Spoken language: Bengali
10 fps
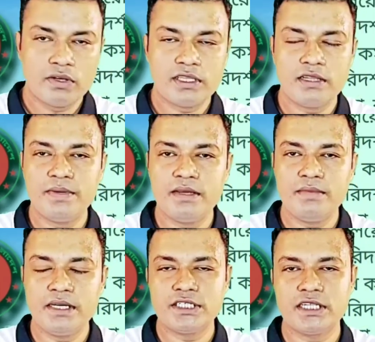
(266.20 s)
অর্থাৎ
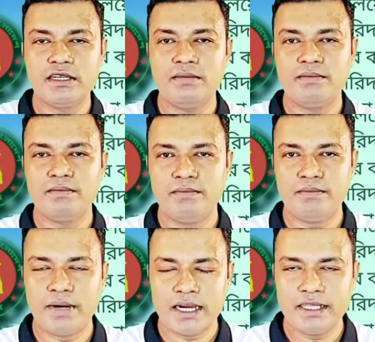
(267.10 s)
বিএমএটির e সাথে
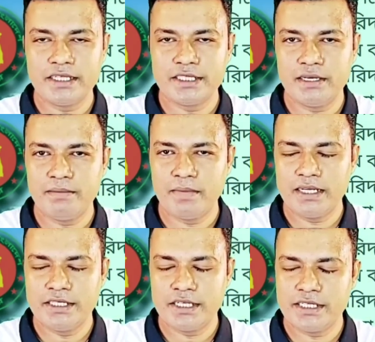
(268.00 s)
বাংলাদেশে
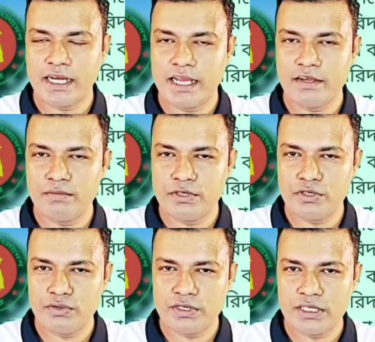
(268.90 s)
মালয়েশিয়ান যে হাই
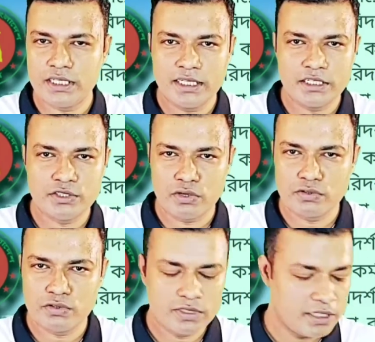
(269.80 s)
কমিশন রয়েছে তাদের
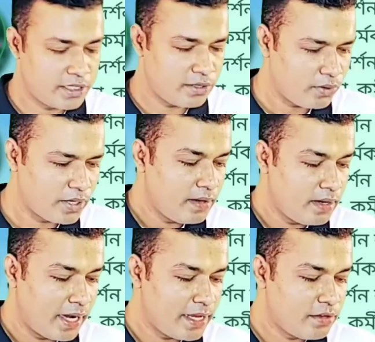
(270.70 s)
সংযোগ দিতে হয়
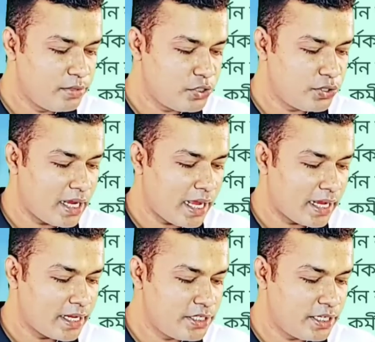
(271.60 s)
হাই কমিশনে
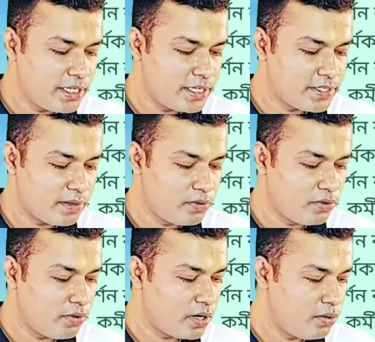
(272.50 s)
আগেই সেটি স্থাপন
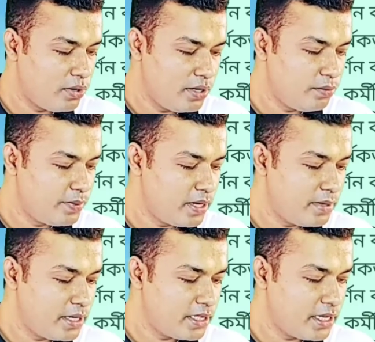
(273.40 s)
করা হলেও
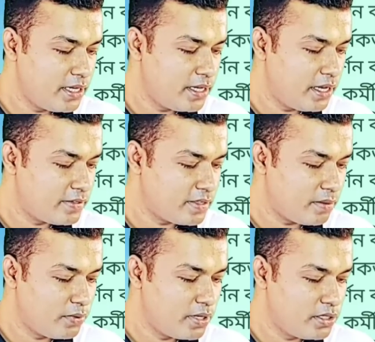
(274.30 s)
বিএমএটিতে e
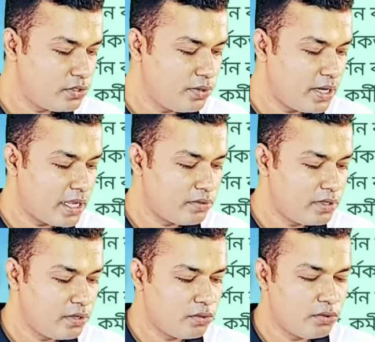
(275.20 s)
স্থাপনের জন্য
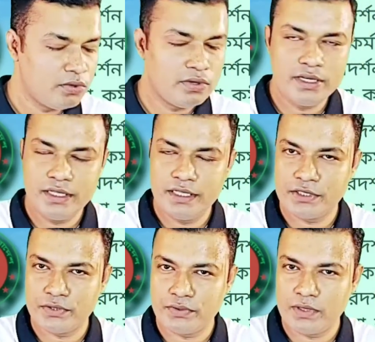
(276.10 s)
এতদিন কোনো
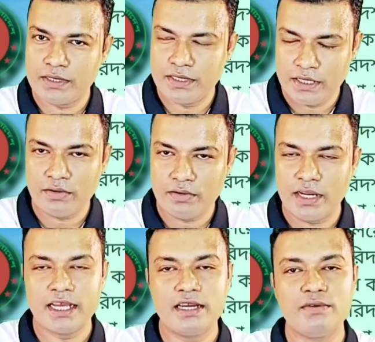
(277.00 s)
নির্দেশনা ছিল না
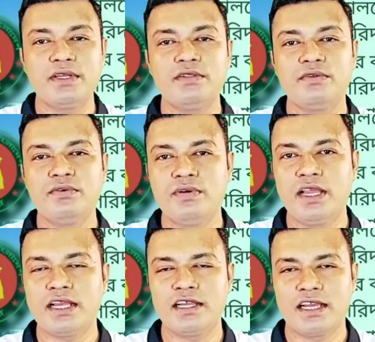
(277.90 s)
এখানেও কিন্তু
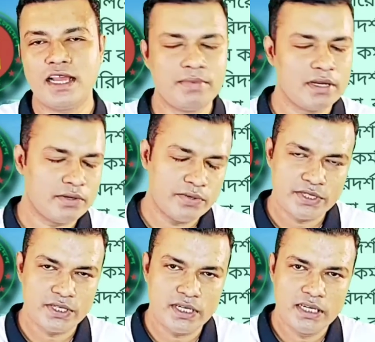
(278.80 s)
একটা ঘাবলা
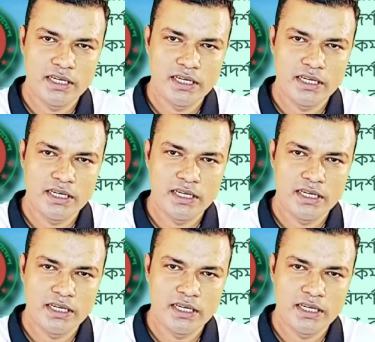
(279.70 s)
রয়েছে